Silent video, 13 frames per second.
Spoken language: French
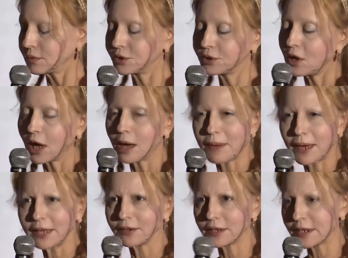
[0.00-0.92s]
Dieu leur
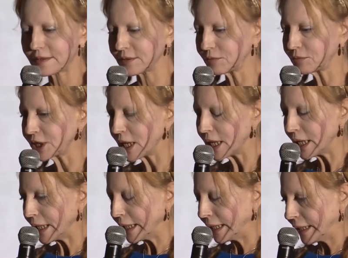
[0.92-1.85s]
apparaît dans des songes.
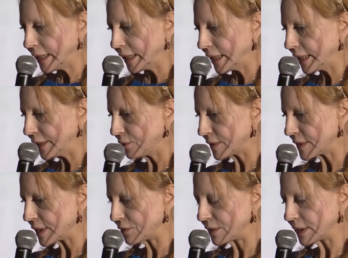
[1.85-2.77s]
Et donc,
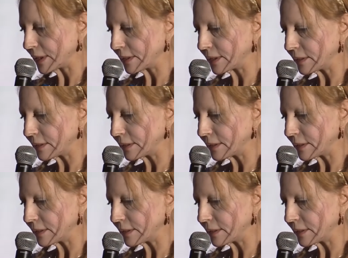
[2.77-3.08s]
c'est une